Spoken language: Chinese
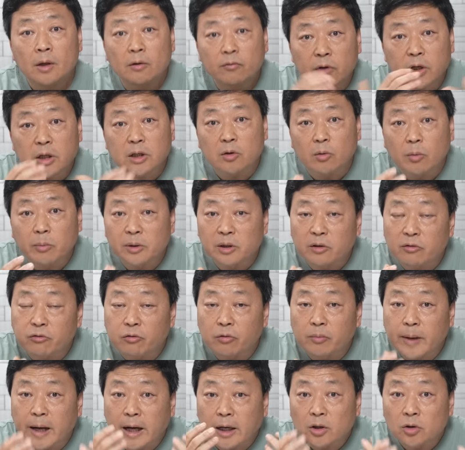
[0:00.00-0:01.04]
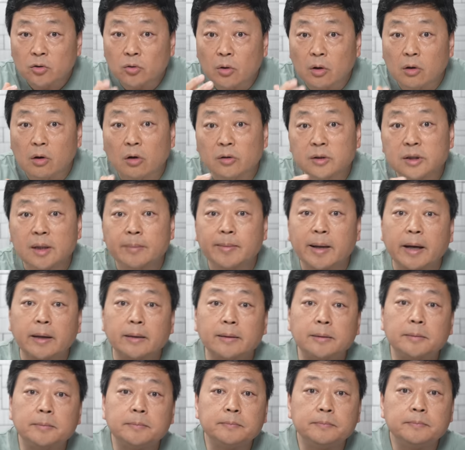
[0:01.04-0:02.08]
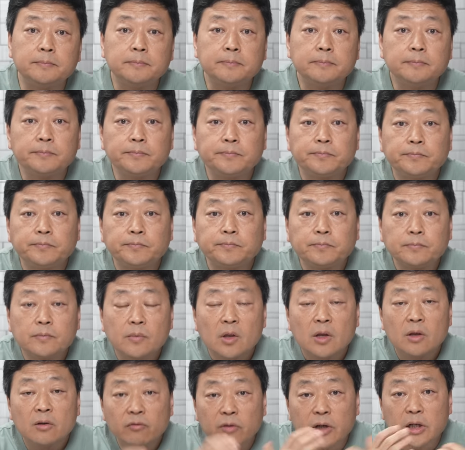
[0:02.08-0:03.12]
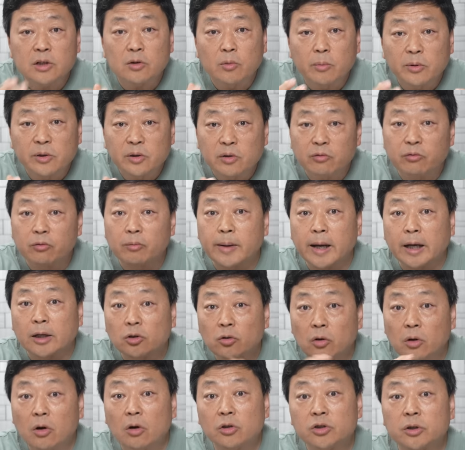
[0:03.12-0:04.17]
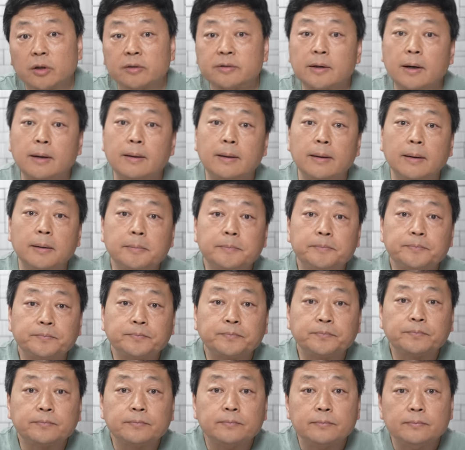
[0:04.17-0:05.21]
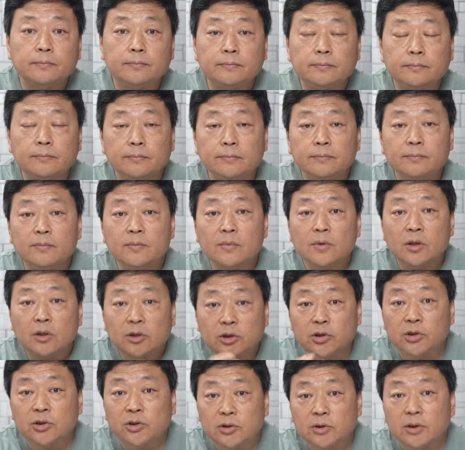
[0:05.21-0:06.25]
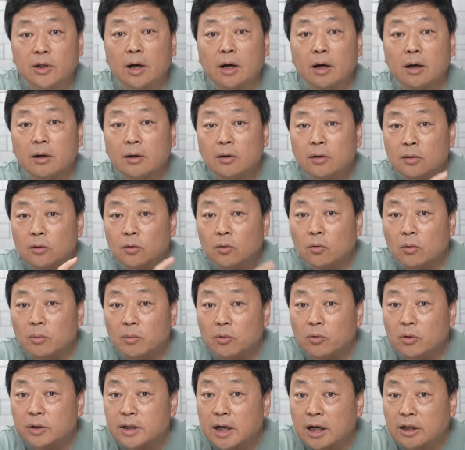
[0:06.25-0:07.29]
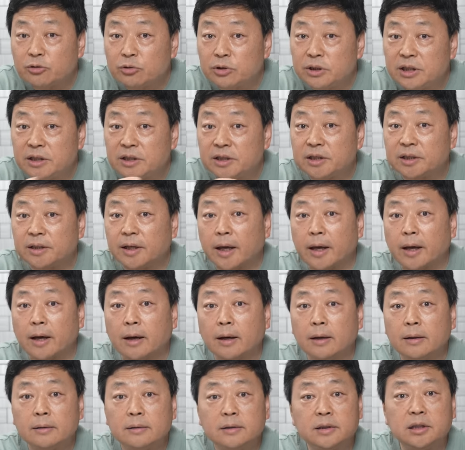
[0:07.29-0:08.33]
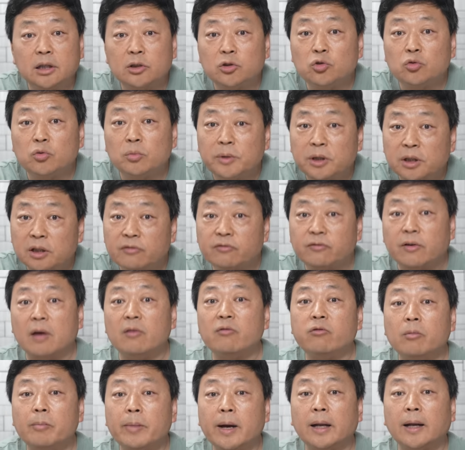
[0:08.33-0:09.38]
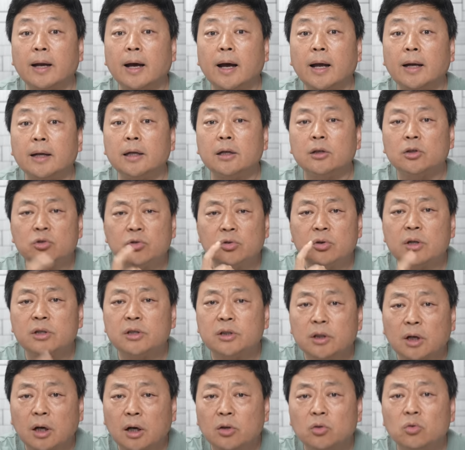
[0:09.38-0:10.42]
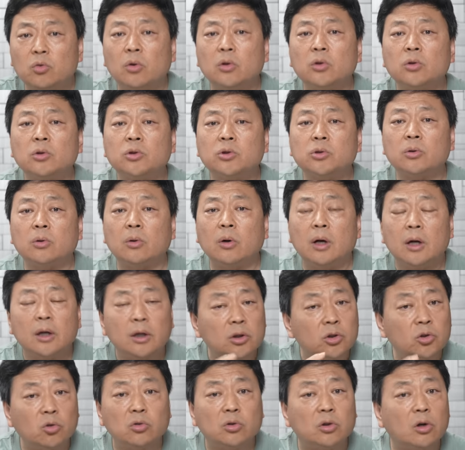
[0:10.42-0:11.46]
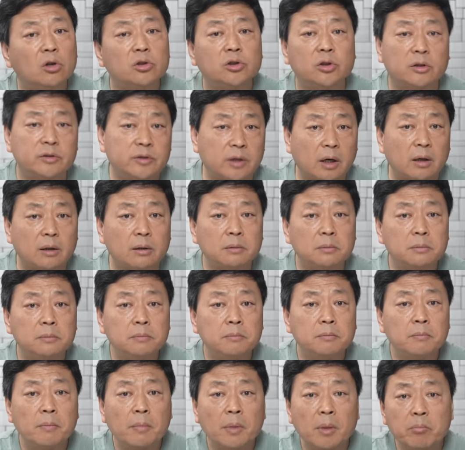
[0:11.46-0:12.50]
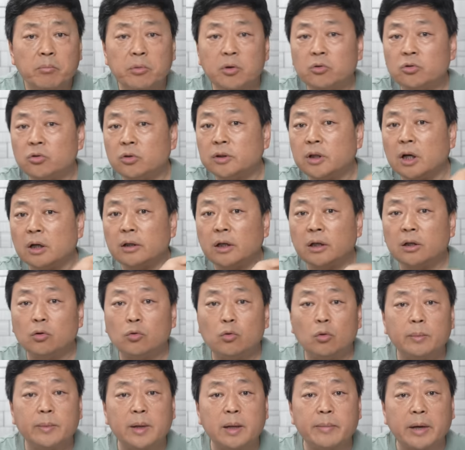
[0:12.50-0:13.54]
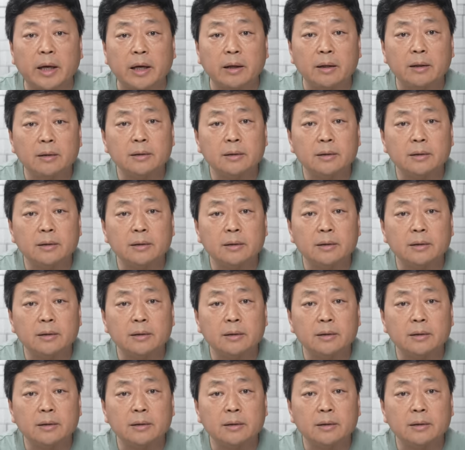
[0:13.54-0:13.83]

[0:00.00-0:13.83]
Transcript: 为什么我们的腐败都要靠街拍呢？为什么我们的腐败都要靠小三儿呢？事实上，我们国家最近几年啊，那些著名的反腐败的案例，确实很多的时候都是靠小三儿。比如说当年的郭美美